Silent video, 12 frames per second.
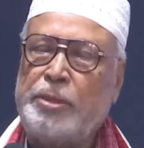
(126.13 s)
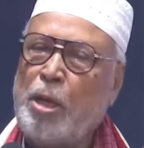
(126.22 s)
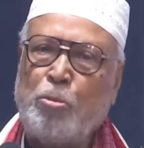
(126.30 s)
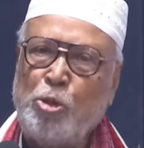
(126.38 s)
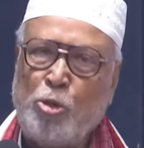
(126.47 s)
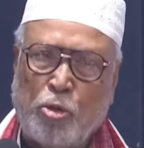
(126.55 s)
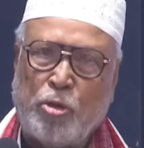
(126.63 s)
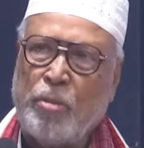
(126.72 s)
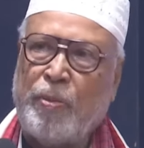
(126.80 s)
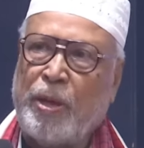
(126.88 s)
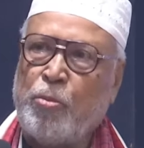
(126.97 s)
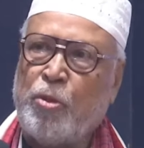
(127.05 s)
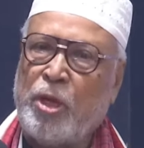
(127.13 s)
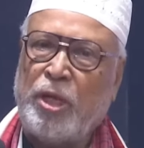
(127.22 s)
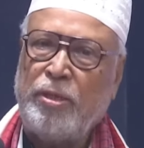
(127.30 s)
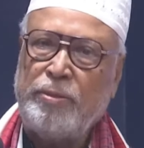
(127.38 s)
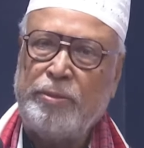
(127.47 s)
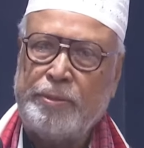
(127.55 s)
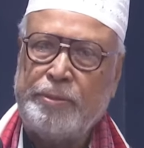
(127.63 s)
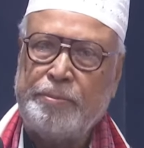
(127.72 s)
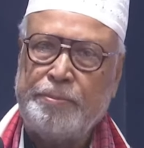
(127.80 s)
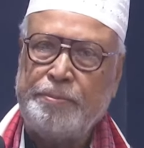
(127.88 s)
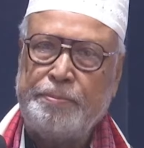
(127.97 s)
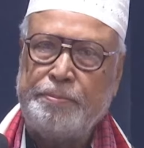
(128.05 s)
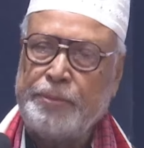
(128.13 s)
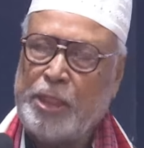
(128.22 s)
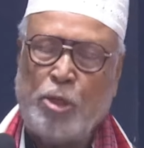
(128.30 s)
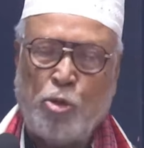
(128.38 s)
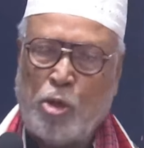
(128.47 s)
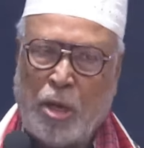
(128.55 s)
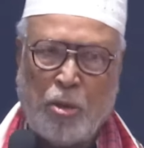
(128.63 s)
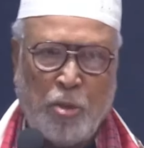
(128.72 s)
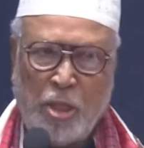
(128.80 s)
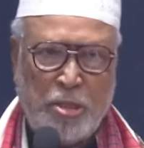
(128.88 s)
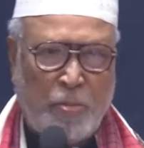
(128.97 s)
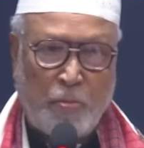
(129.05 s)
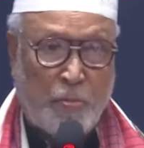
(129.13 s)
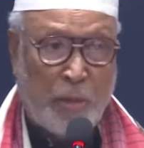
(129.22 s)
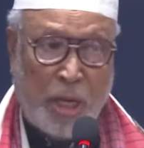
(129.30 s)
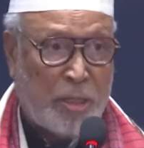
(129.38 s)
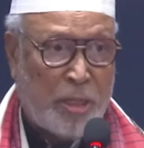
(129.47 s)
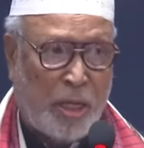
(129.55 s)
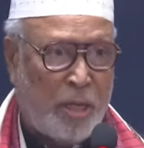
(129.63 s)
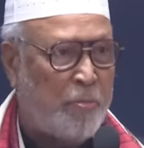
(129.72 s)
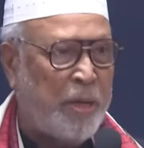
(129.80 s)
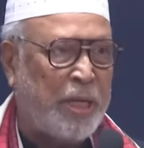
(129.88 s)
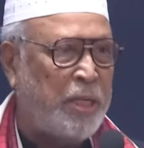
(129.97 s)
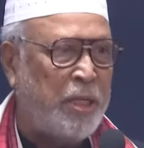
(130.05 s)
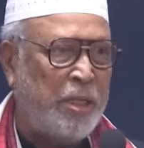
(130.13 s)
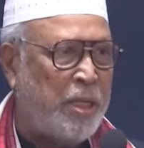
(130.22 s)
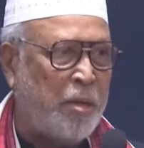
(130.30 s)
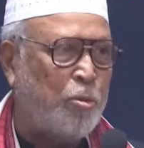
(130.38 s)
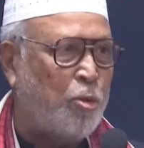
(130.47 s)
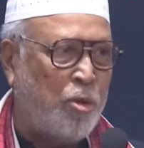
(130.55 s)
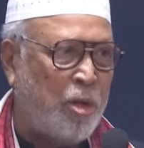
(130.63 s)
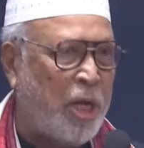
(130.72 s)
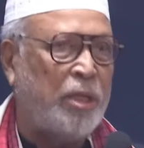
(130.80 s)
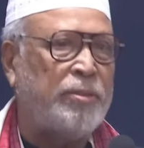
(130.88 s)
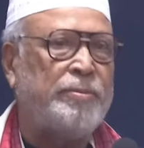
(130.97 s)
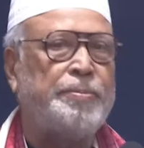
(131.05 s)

তেমন করতে পারবো না কিন্তু কারোর কাছে মাথা বাগিয়ে দেব না